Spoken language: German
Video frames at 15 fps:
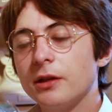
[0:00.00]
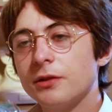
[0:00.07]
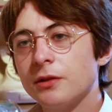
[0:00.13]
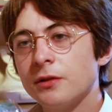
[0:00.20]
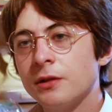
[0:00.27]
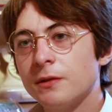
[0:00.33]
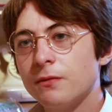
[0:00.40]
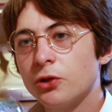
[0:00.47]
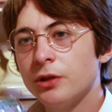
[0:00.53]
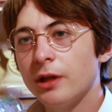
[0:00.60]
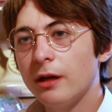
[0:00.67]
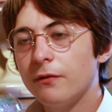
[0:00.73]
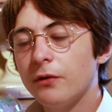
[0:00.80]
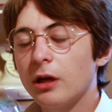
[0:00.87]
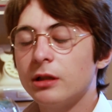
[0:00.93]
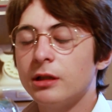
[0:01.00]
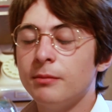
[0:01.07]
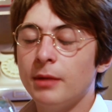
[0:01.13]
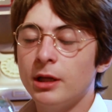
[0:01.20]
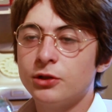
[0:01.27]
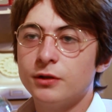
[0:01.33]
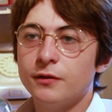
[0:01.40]
ist es inzwischen einfacher, den
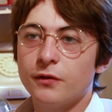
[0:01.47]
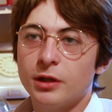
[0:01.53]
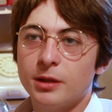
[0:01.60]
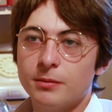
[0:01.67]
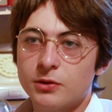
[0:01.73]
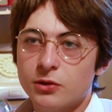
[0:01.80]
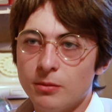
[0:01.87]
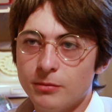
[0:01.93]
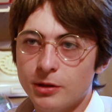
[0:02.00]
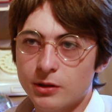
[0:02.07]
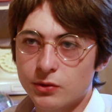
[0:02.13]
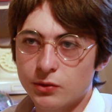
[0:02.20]
Menschen von dem Zombie zu